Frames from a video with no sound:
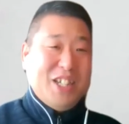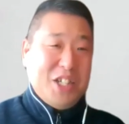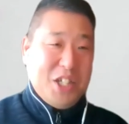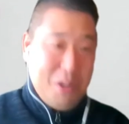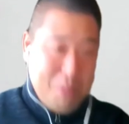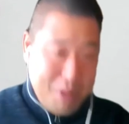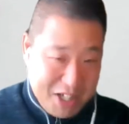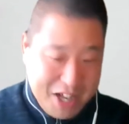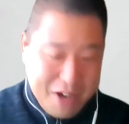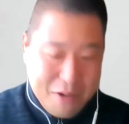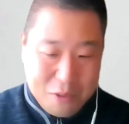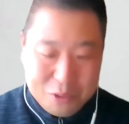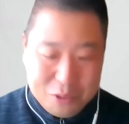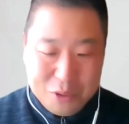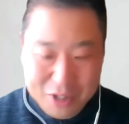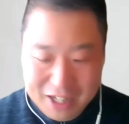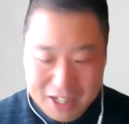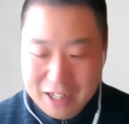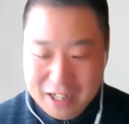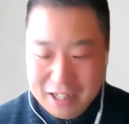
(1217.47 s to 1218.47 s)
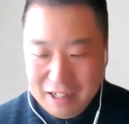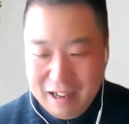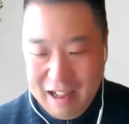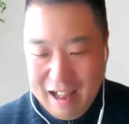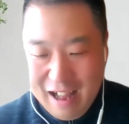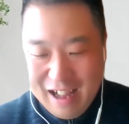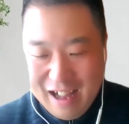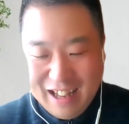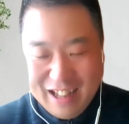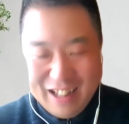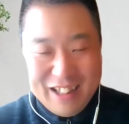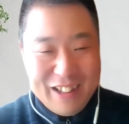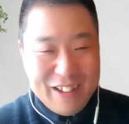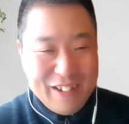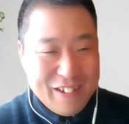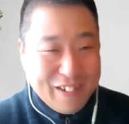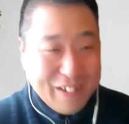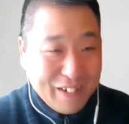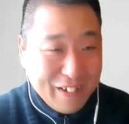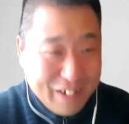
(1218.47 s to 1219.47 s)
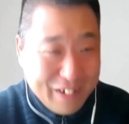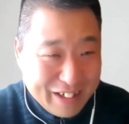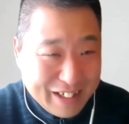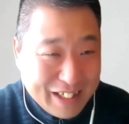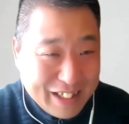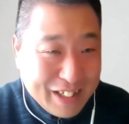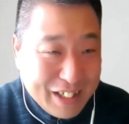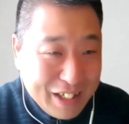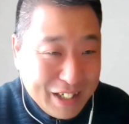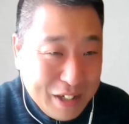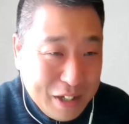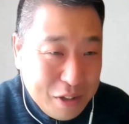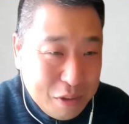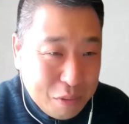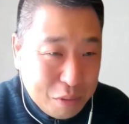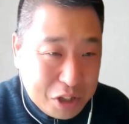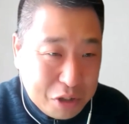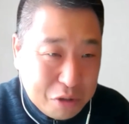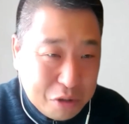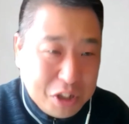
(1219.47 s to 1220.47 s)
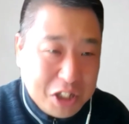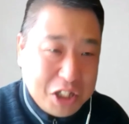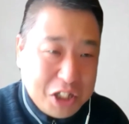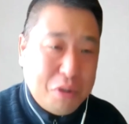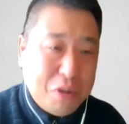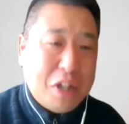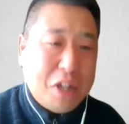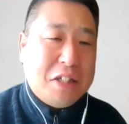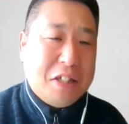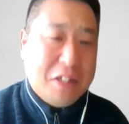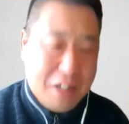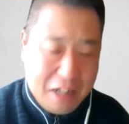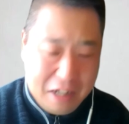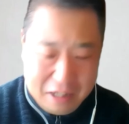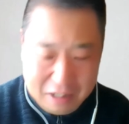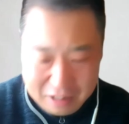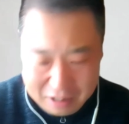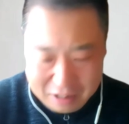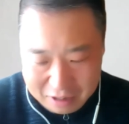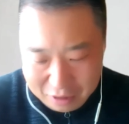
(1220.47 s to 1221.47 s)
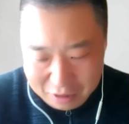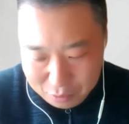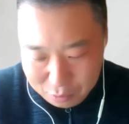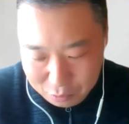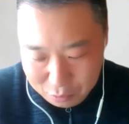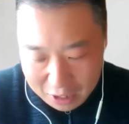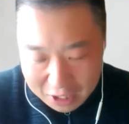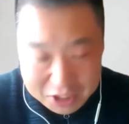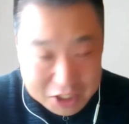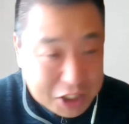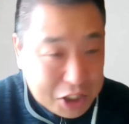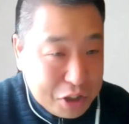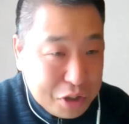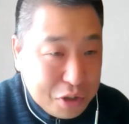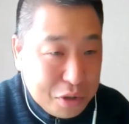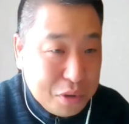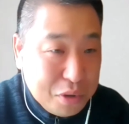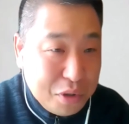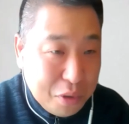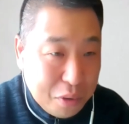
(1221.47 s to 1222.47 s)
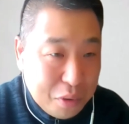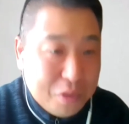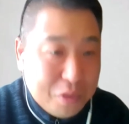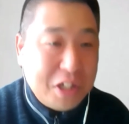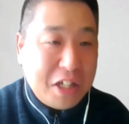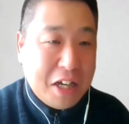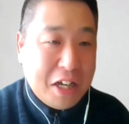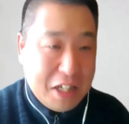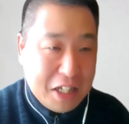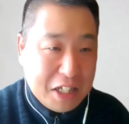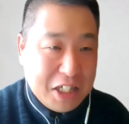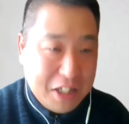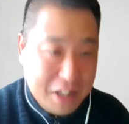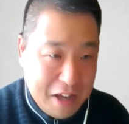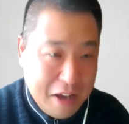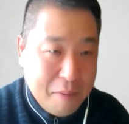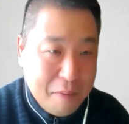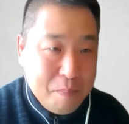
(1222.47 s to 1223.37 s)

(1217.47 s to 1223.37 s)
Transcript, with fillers: すいません本当にあのうちの父親ですね、えーと、84歳でして